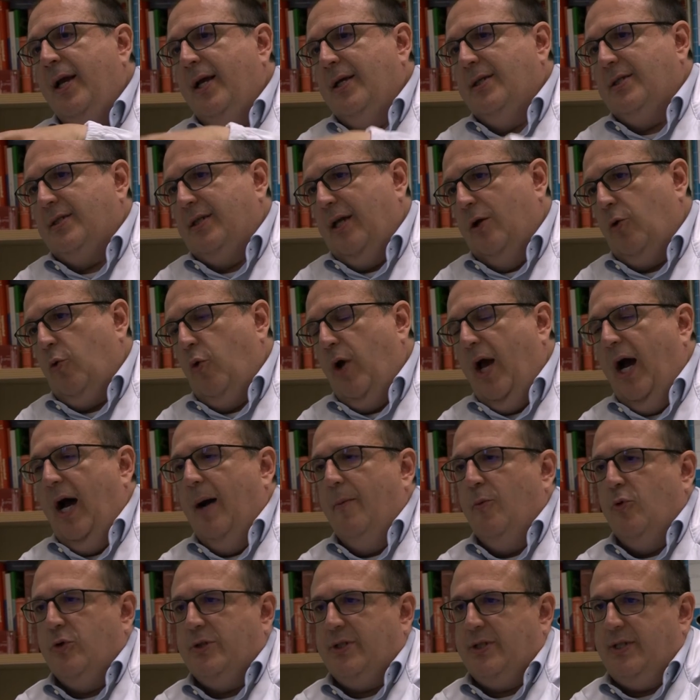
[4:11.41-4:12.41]

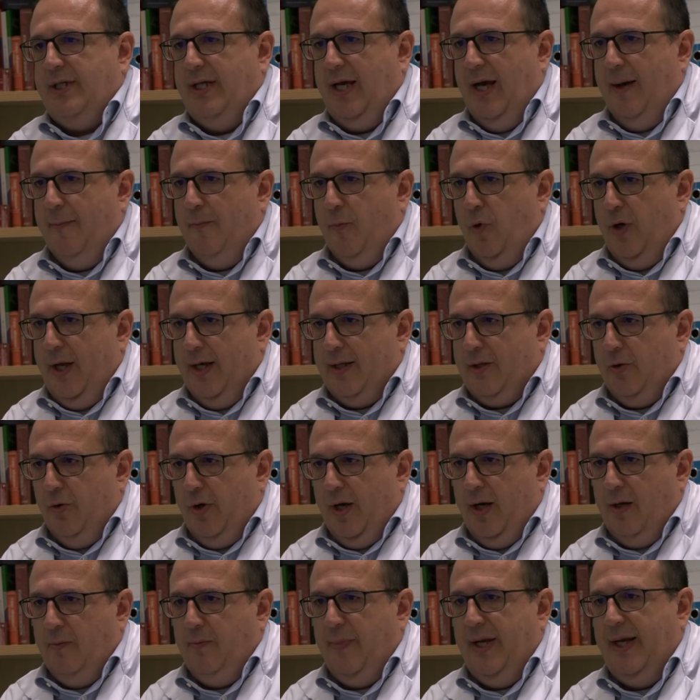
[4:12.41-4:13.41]
seguiamo sia
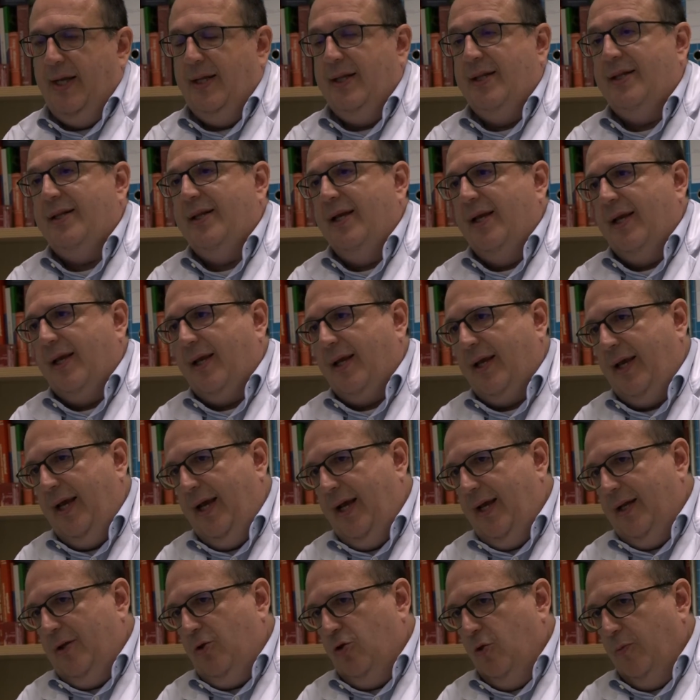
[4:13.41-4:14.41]
ambulatorialmente
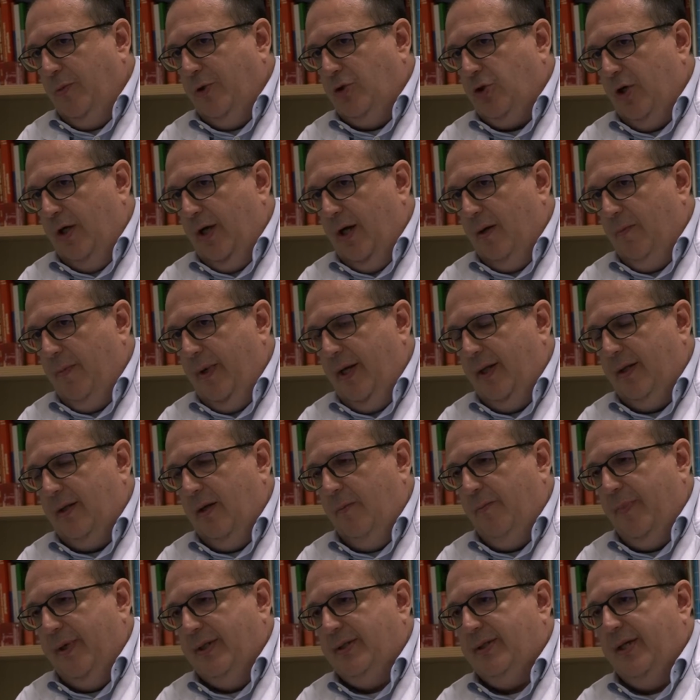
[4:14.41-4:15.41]
che domiciliarmente
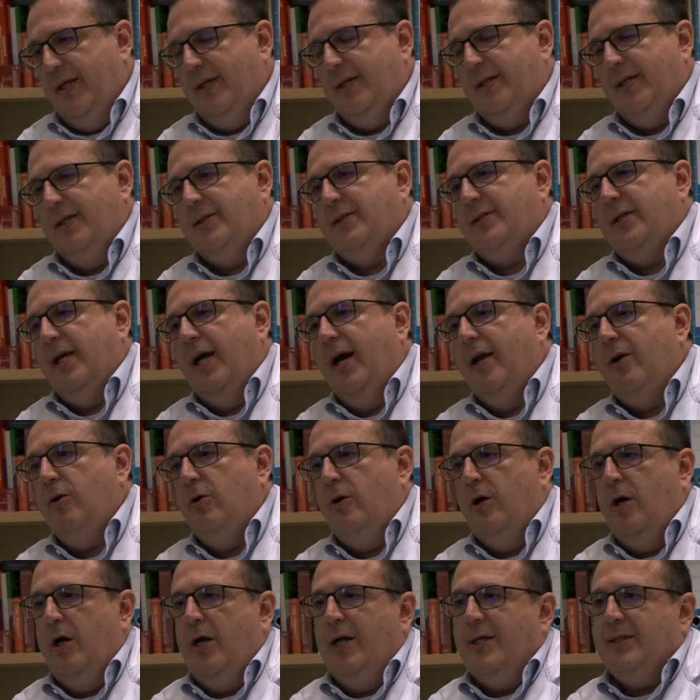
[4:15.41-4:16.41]
il paziente anziano,